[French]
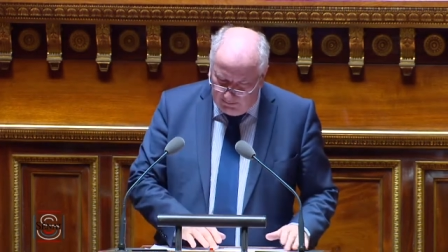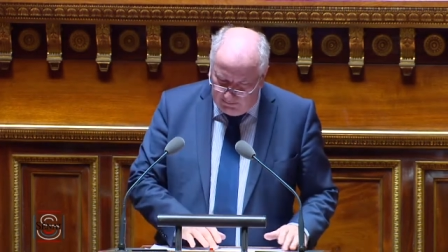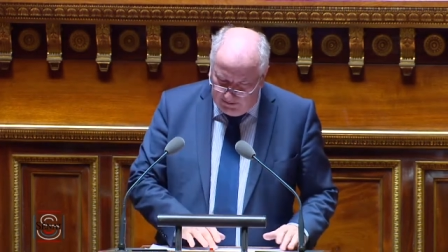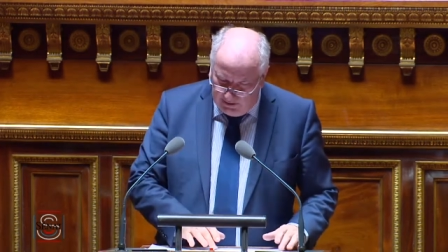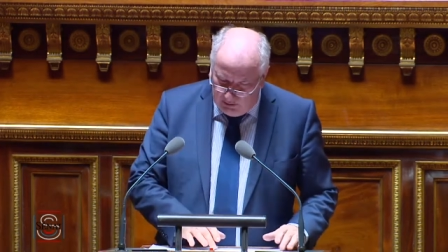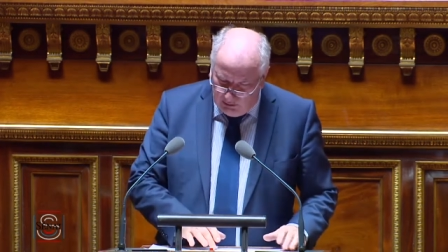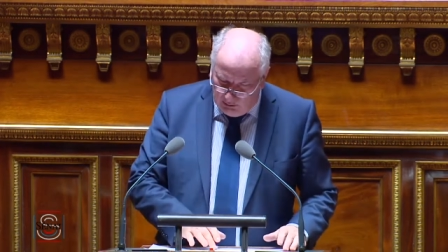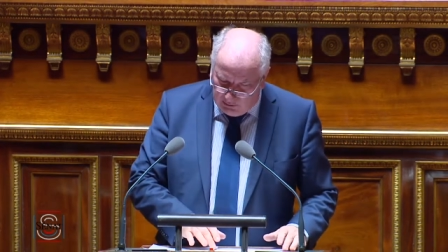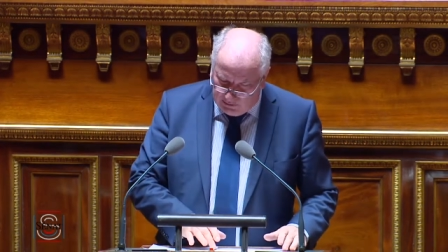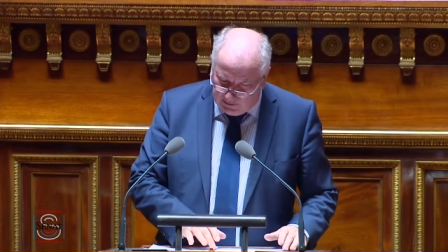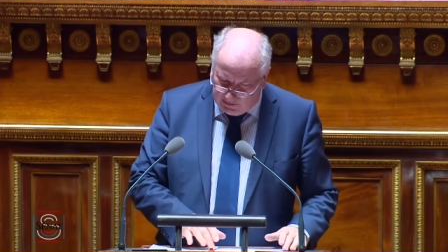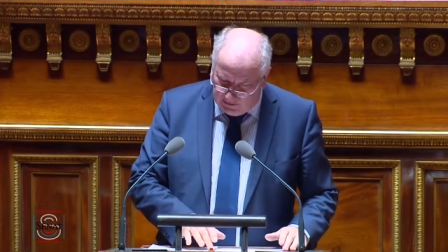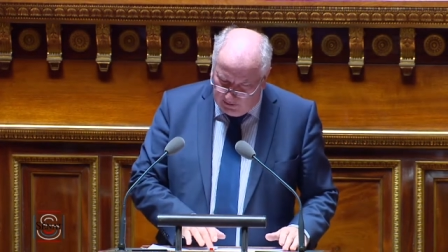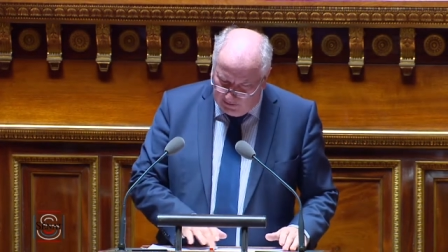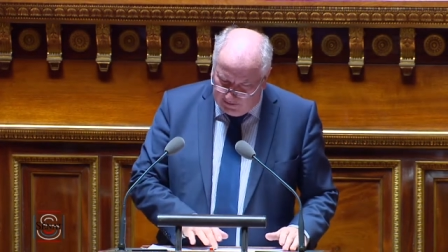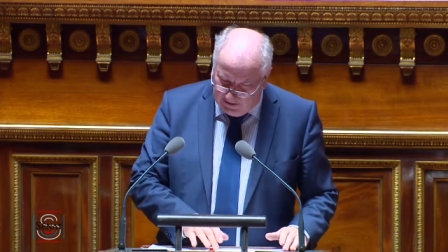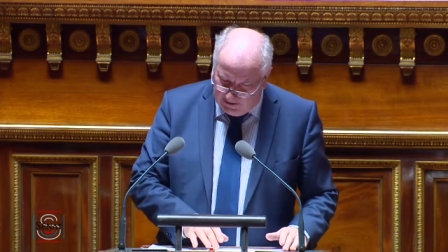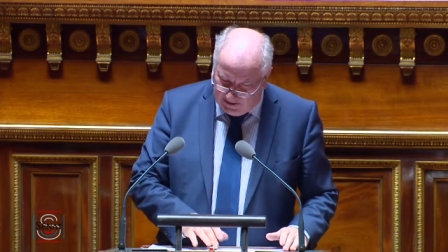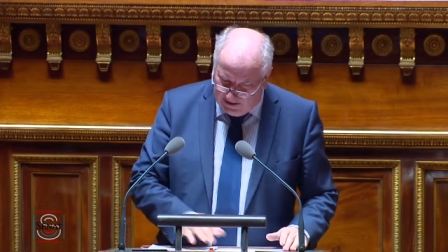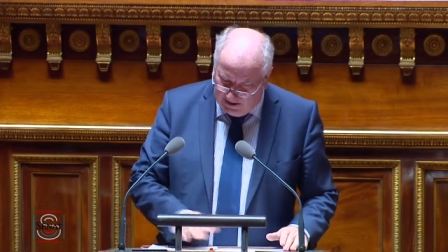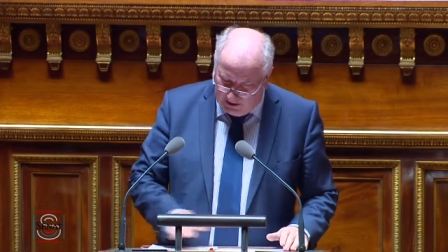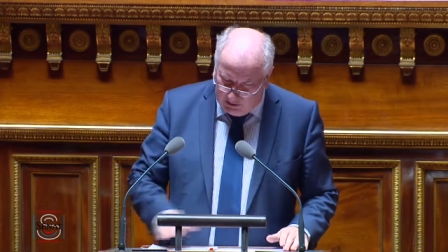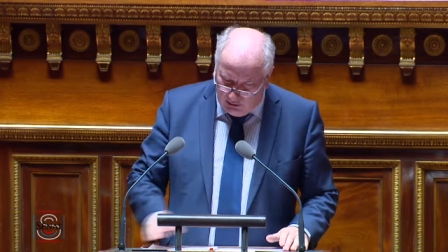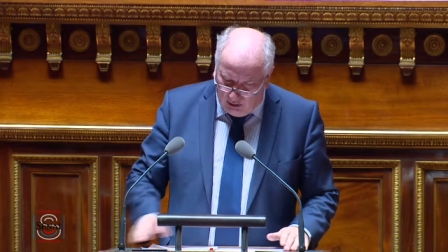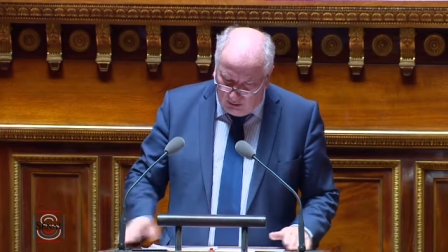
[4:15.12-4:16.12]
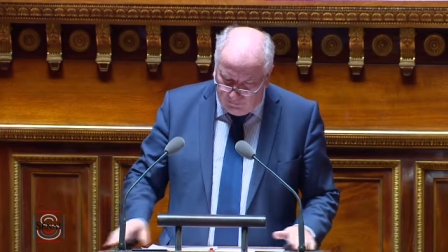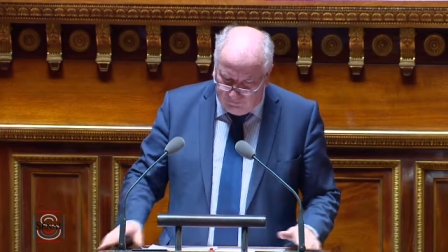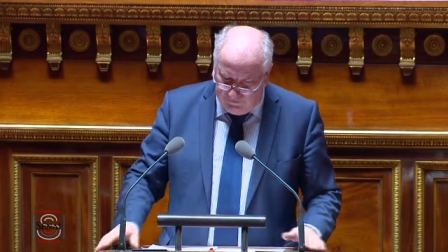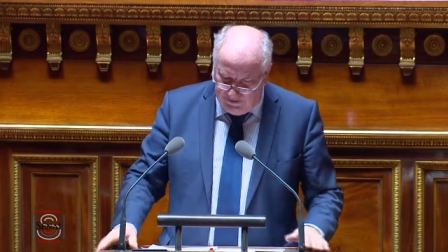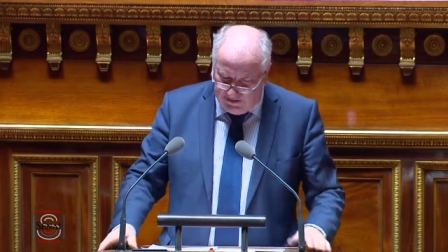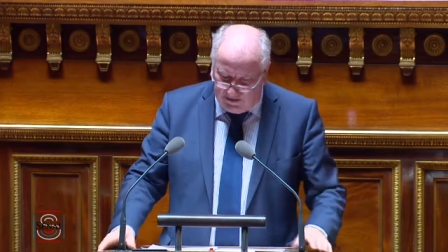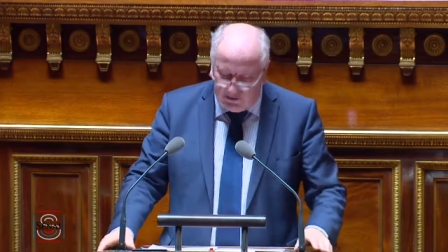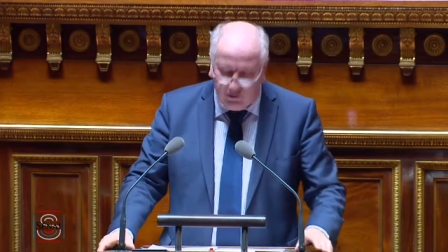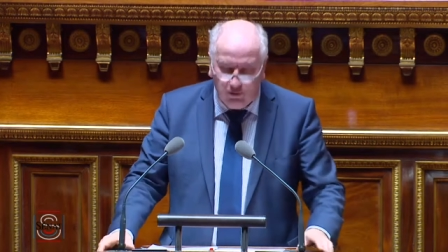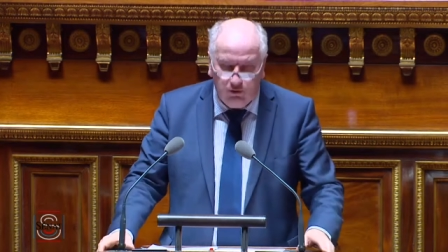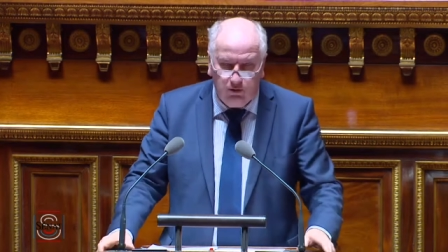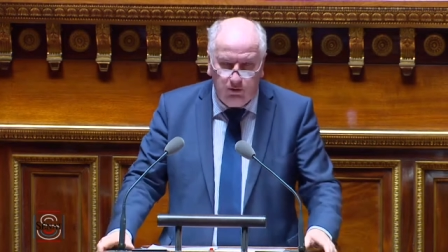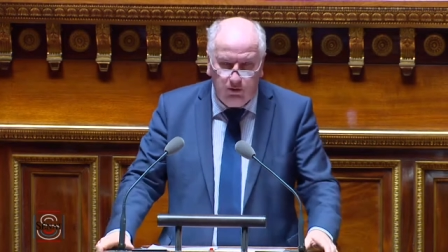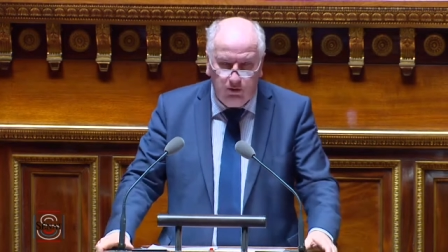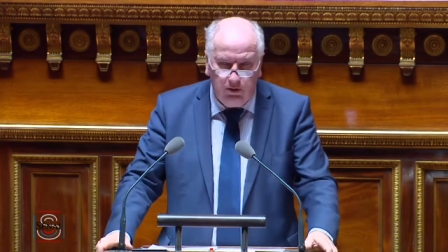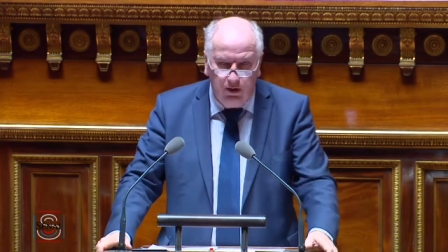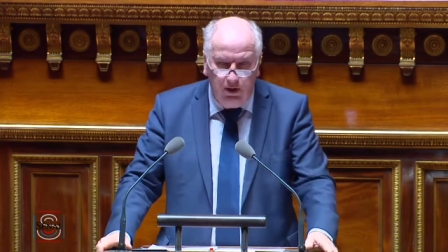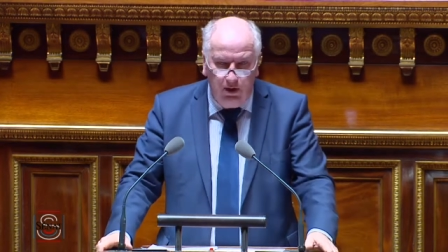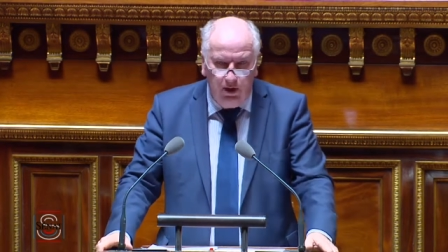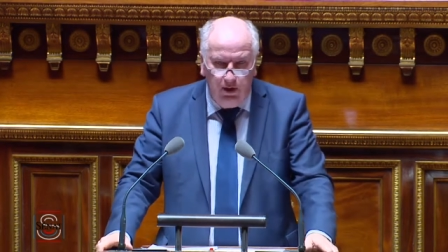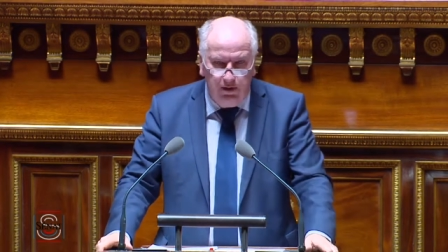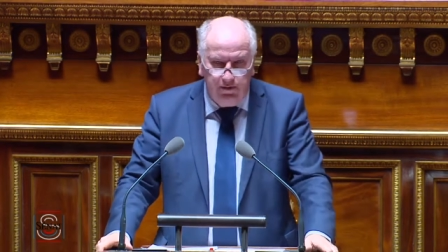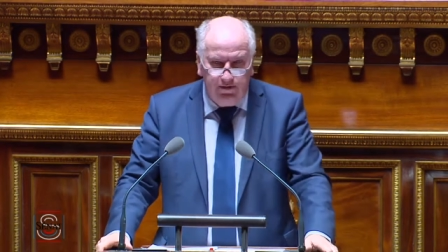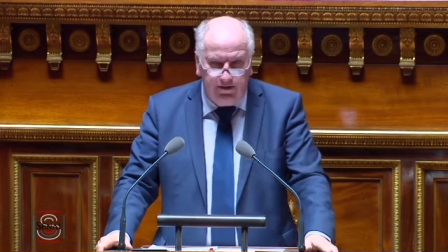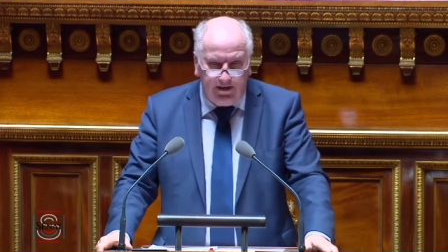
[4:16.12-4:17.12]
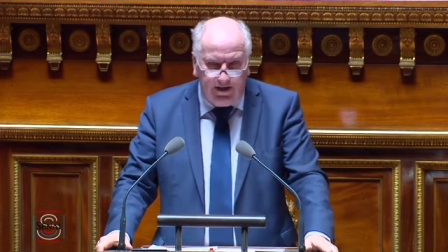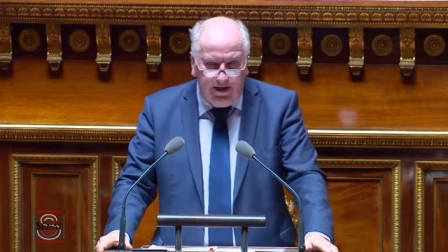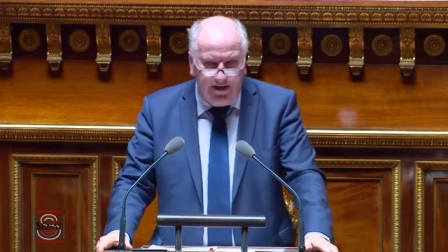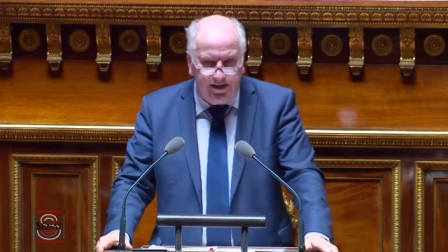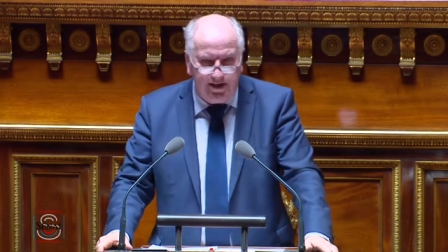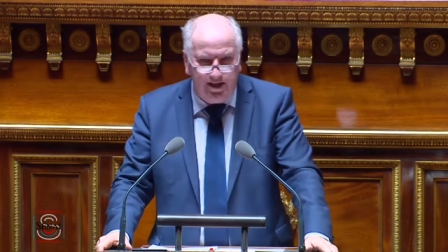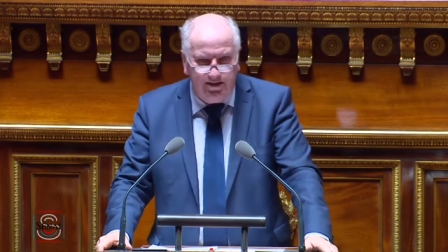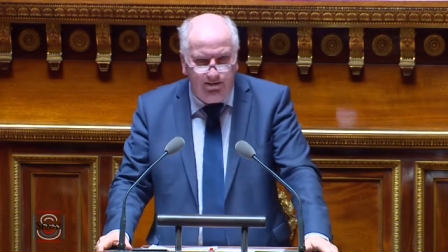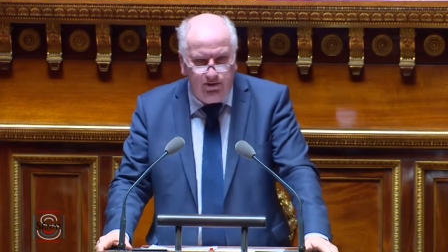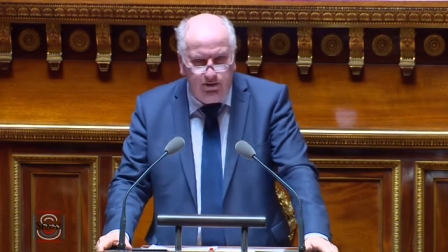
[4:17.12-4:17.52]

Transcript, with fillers: dénonçant ces accords fiscaux très